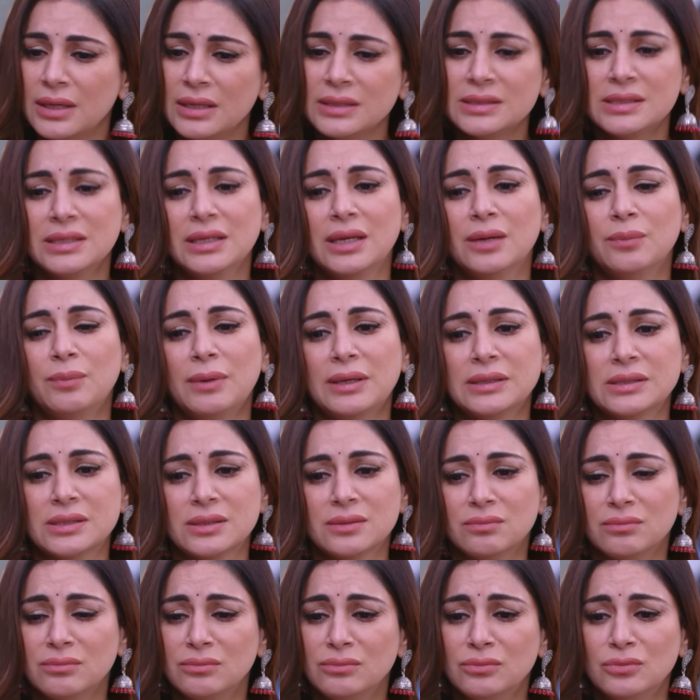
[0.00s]
ما بحق
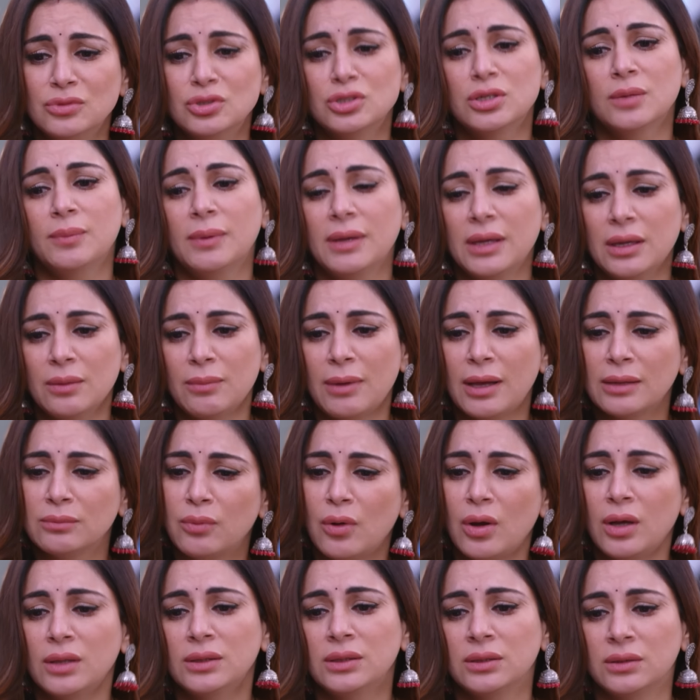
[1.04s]
لها تحاكيني
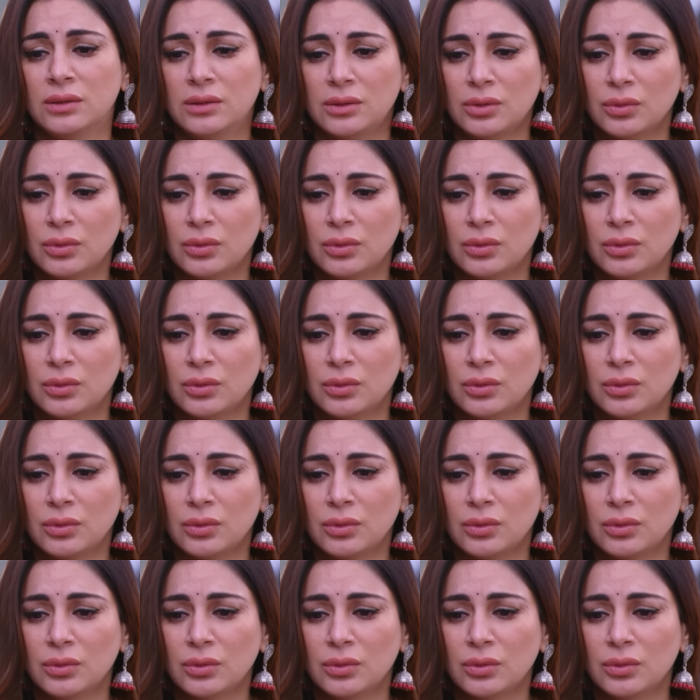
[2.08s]
بهالطريقة